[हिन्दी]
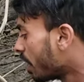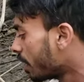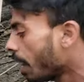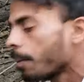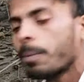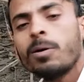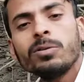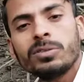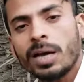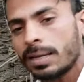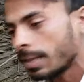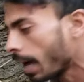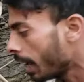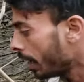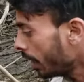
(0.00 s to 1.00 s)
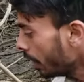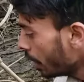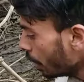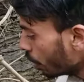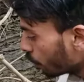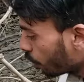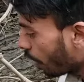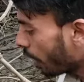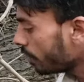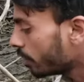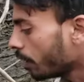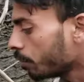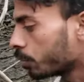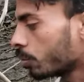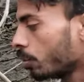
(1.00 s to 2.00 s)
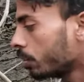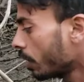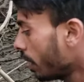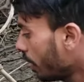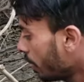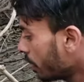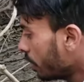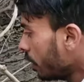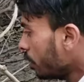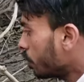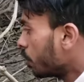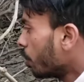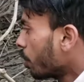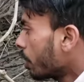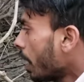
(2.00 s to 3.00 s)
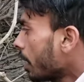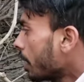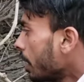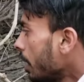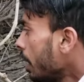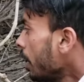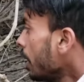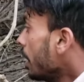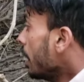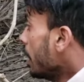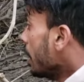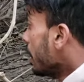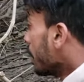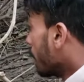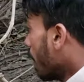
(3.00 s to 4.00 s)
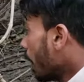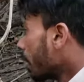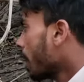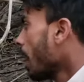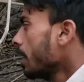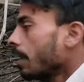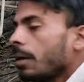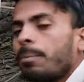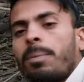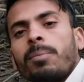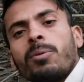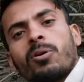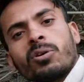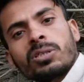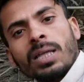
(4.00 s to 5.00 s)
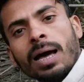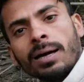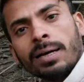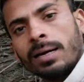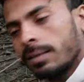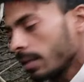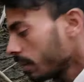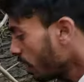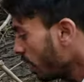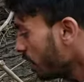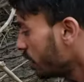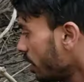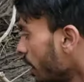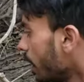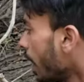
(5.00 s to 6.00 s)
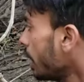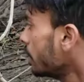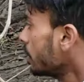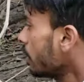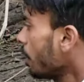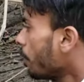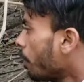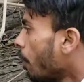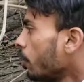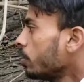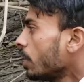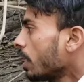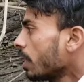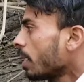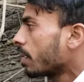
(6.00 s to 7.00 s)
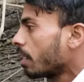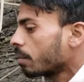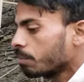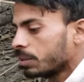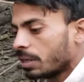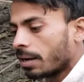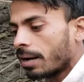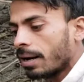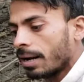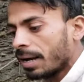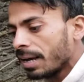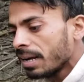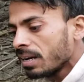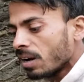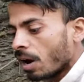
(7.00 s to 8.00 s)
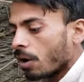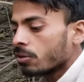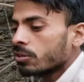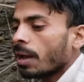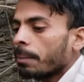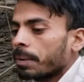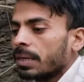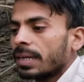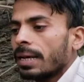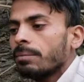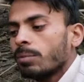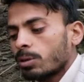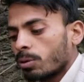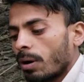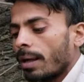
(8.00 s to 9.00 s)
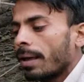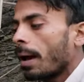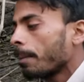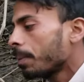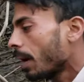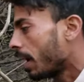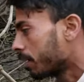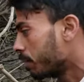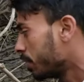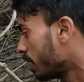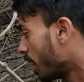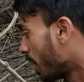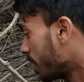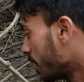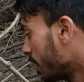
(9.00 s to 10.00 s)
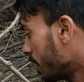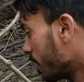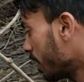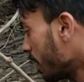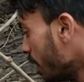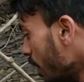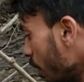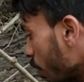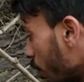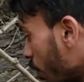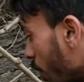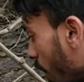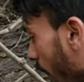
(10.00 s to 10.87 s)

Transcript: ठंडा बहुत ज़्यादा है तो गाइस हम सोच रहे हैं कि छोटा के घर का यहीं पे व्यवस्था कर देते हैं इसलिए गाइस कि अब बहुत ज़्यादा गर्म जगह है और शाम के टाइम में थोड़ा यहाँ पे आग ही जला देंगे तो